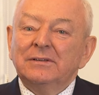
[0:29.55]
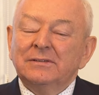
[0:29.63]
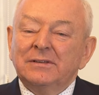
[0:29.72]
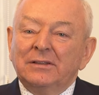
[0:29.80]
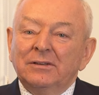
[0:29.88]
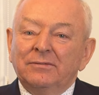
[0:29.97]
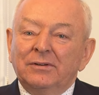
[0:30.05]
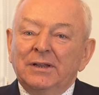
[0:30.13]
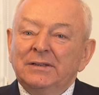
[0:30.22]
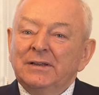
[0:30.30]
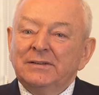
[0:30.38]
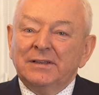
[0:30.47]

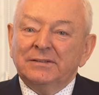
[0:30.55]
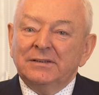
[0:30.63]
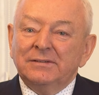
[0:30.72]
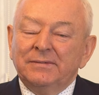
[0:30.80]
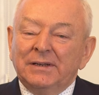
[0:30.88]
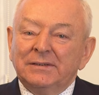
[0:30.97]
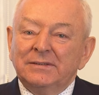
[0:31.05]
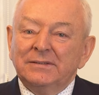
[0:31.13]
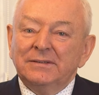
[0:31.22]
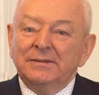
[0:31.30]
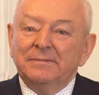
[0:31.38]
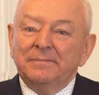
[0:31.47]
zadowolenia i
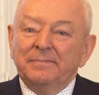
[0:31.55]
satysfakcji.